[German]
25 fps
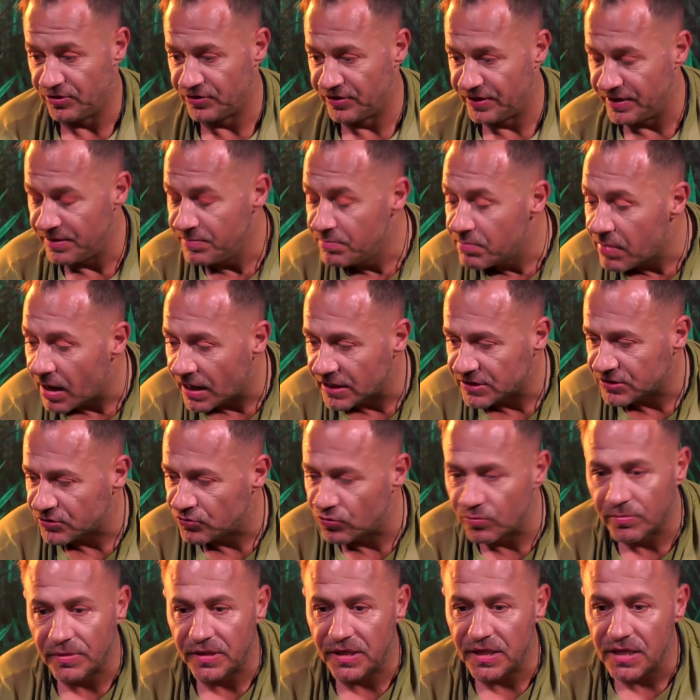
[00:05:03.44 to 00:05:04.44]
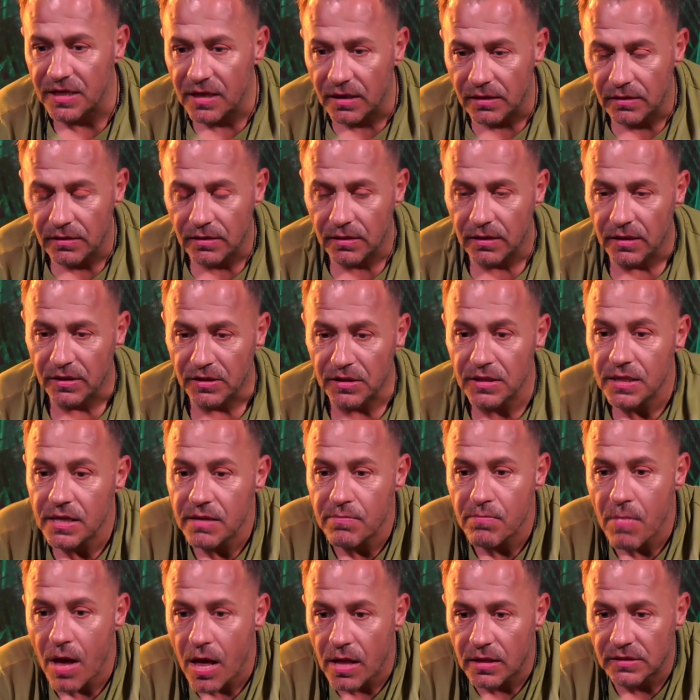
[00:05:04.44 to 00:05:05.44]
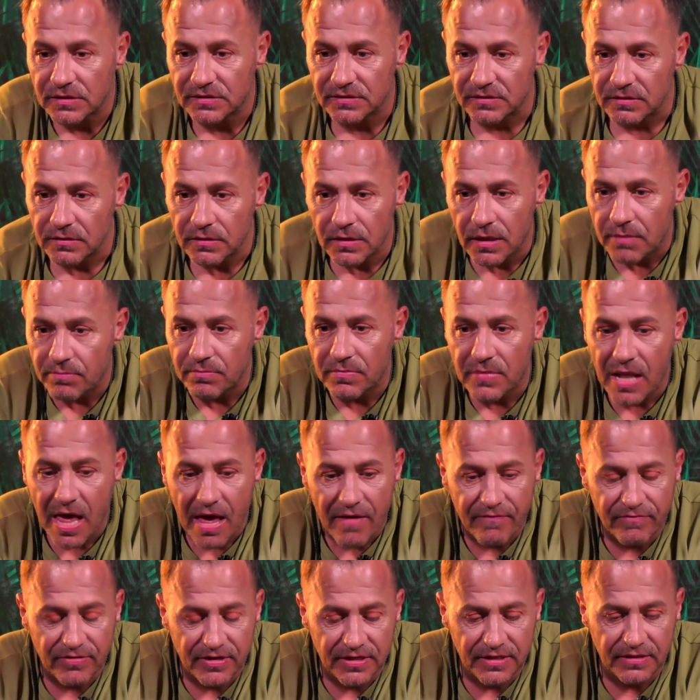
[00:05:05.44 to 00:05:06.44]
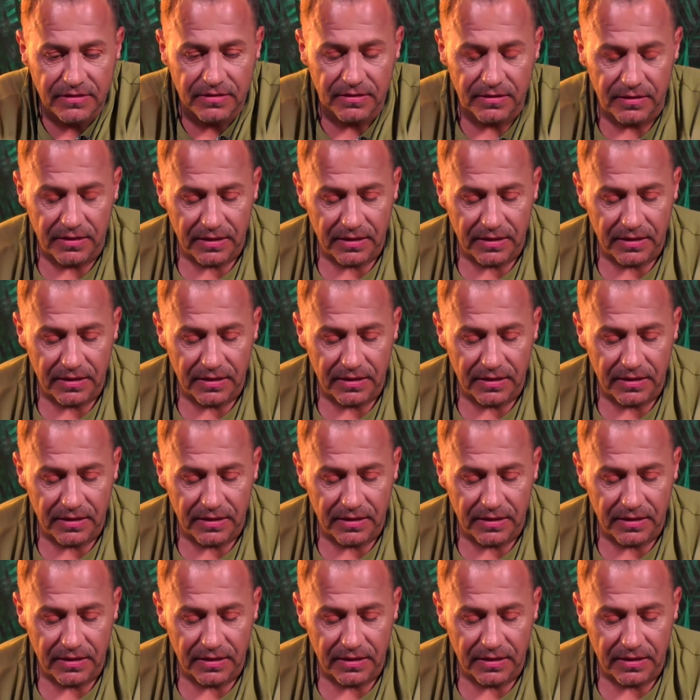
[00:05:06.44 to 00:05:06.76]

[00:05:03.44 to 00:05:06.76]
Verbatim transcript: dich niemals dominieren. Niemals. Nimm Lab nicht.